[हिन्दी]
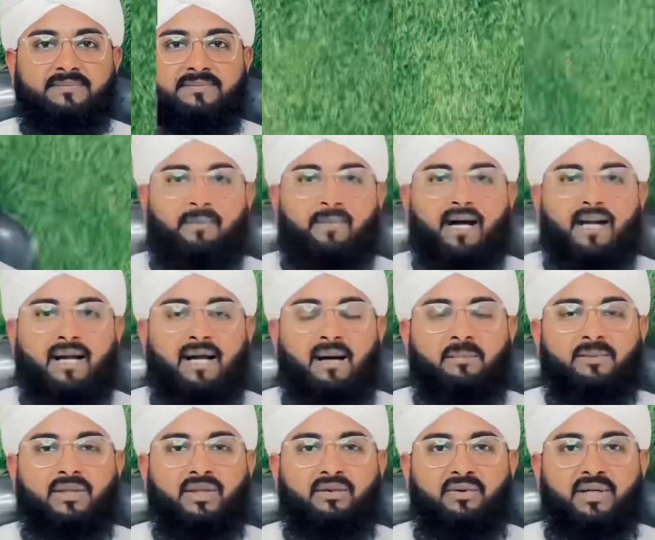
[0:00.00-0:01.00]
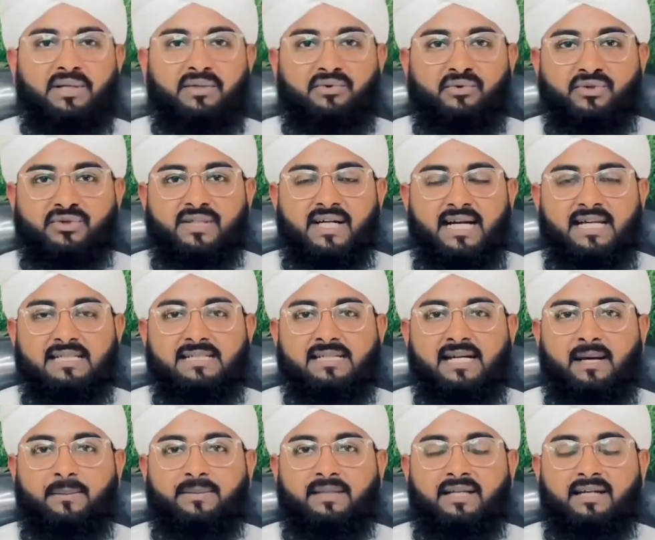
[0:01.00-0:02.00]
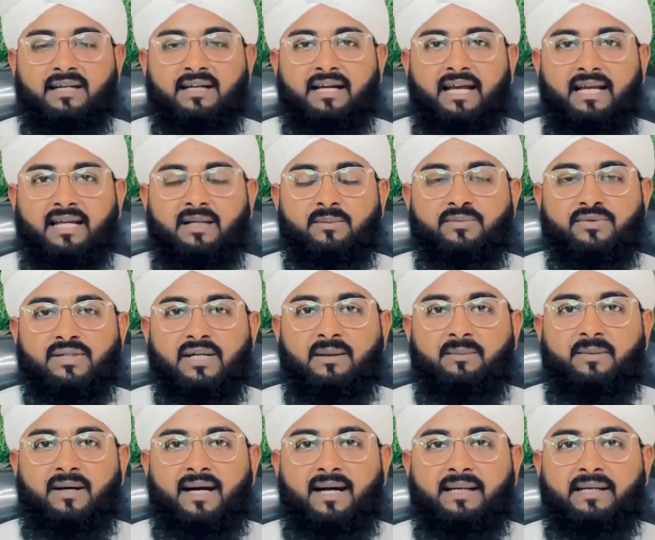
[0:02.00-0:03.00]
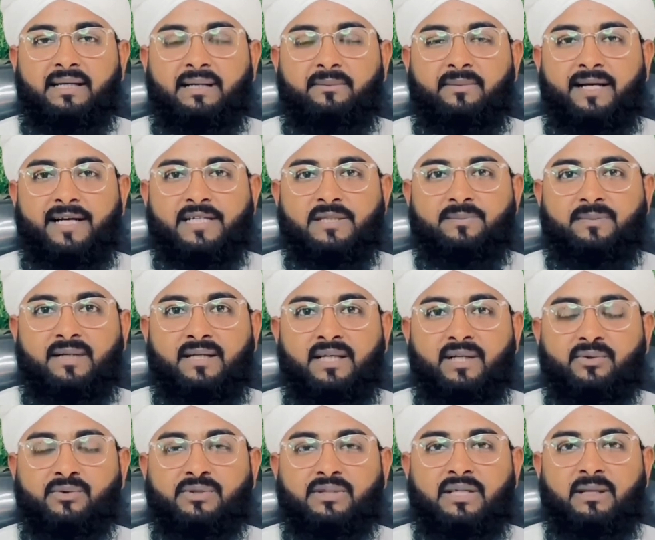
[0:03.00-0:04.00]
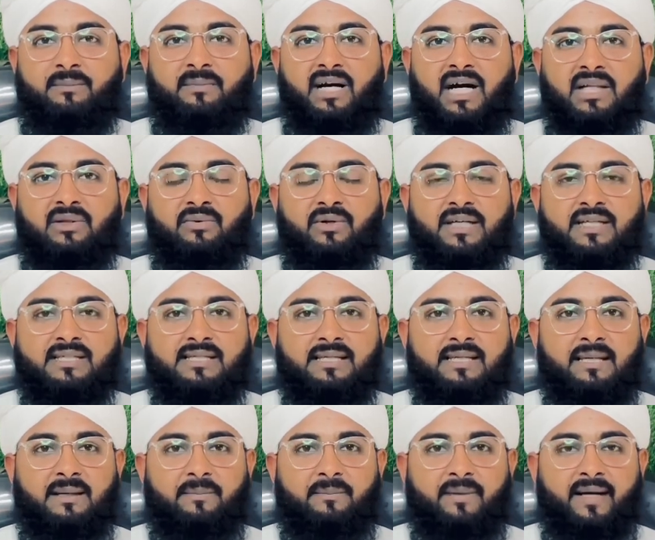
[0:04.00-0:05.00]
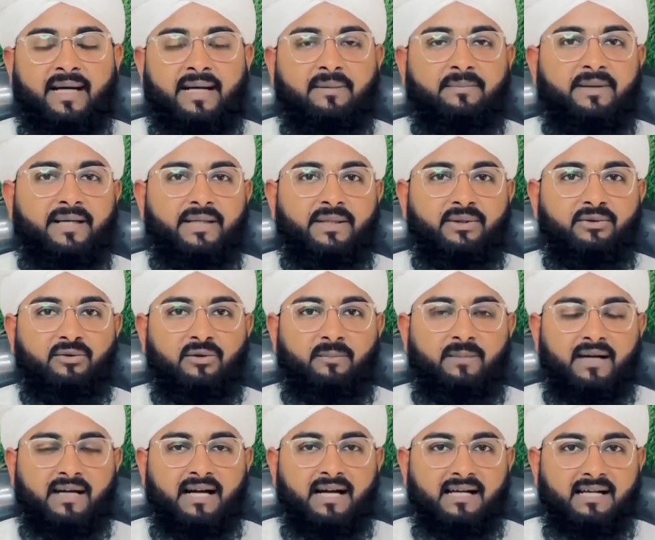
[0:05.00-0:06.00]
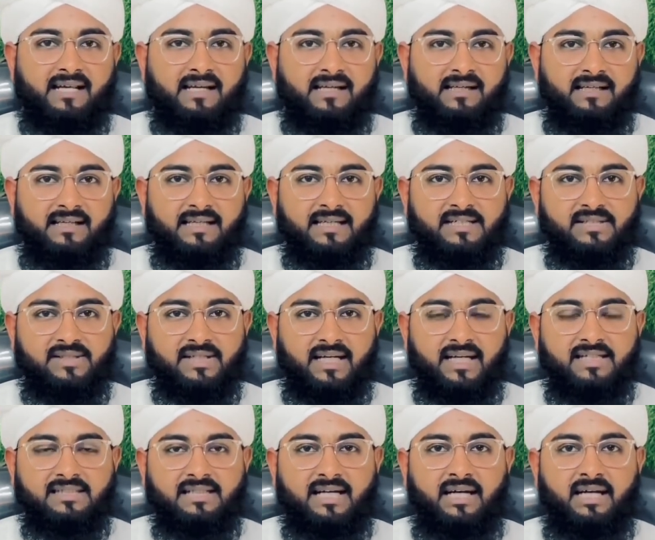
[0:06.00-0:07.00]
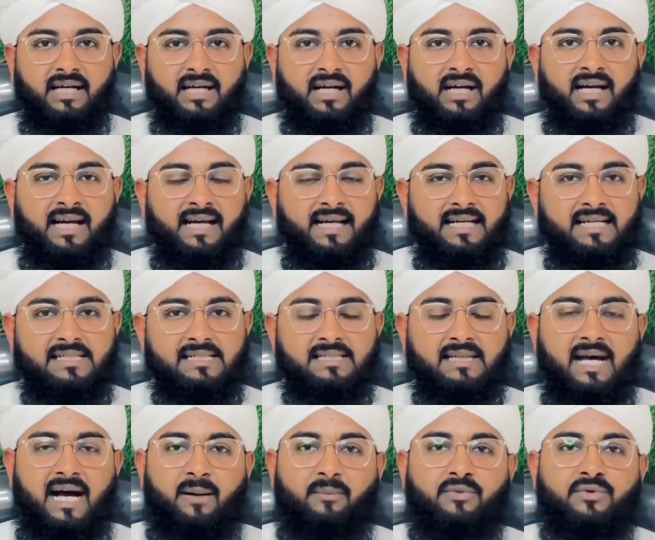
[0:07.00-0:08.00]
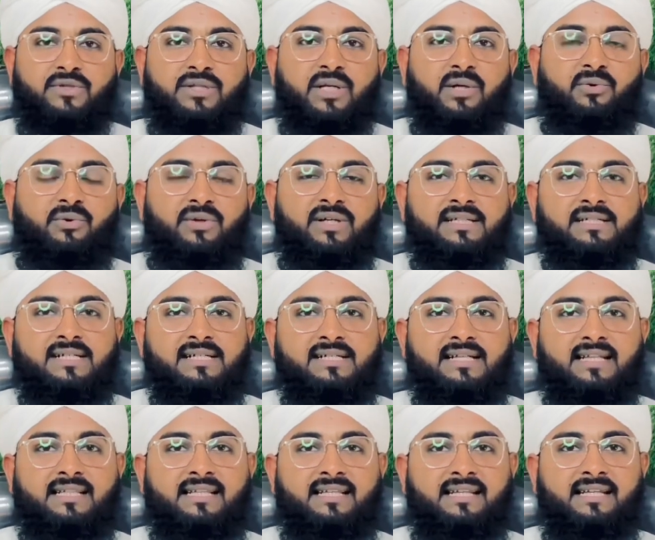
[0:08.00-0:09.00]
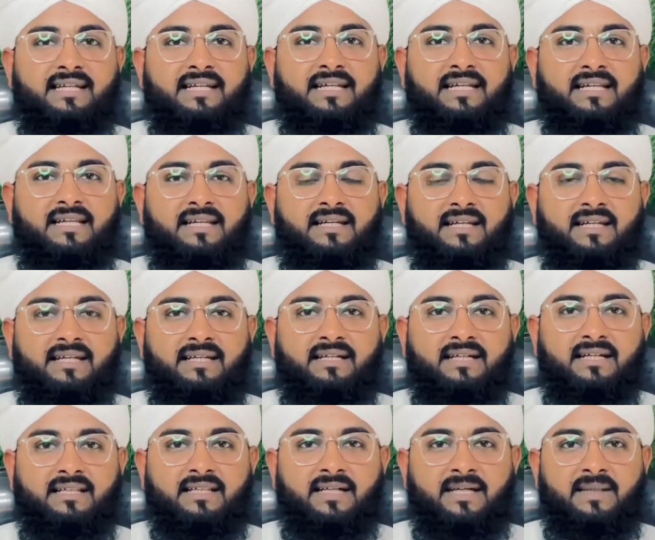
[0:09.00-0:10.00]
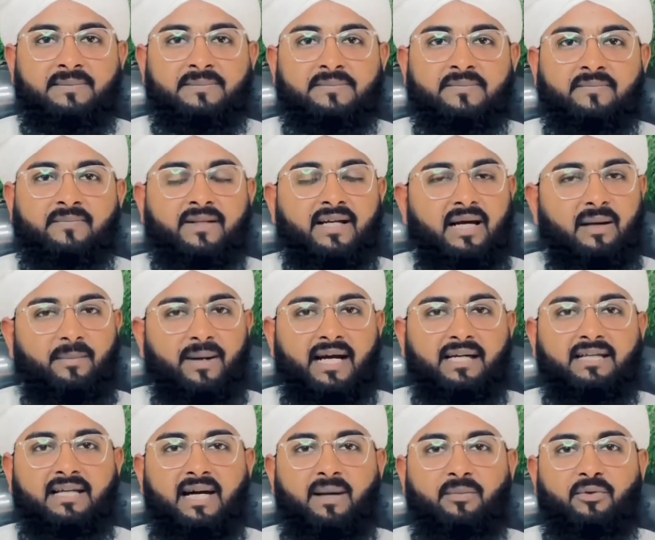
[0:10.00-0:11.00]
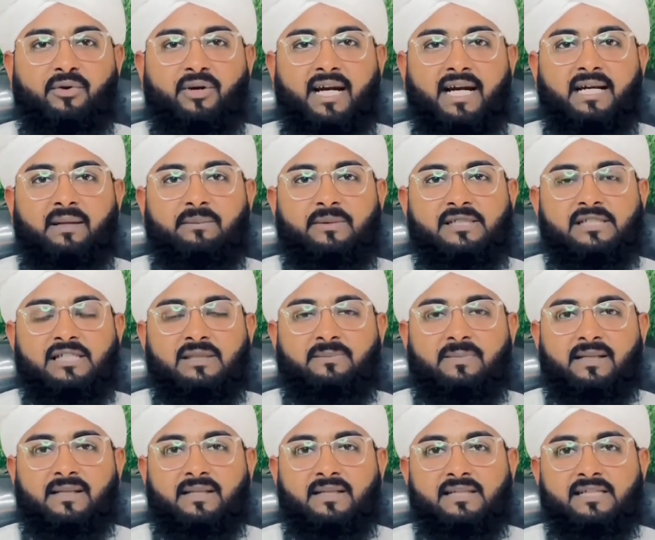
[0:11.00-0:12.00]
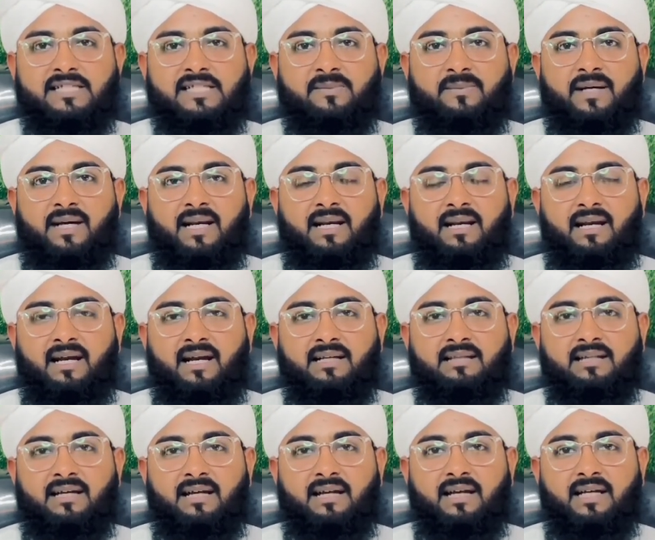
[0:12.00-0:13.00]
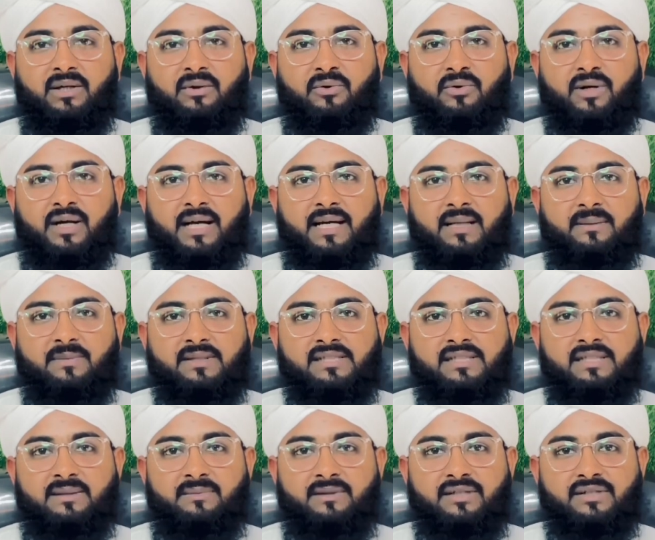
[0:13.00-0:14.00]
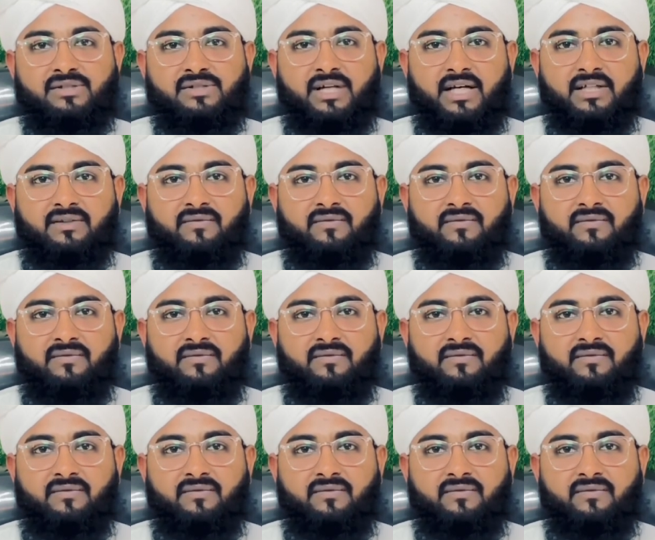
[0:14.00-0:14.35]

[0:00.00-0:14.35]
बाबा रामदेव ने दूसरा इल्ज़ाम ये लगाया कि मुसलमान नमाज पढ़े उसके बाद वो किसी की बहन बेटी को कर लेकर चला जाए इस्लाम उसे कोई सज़ा देने के लिए नहीं कहता अब आइए हम कुरान मजीद पढ़ते जिसमें अल्लाह ताला ने कुरान मजीद में इरशाद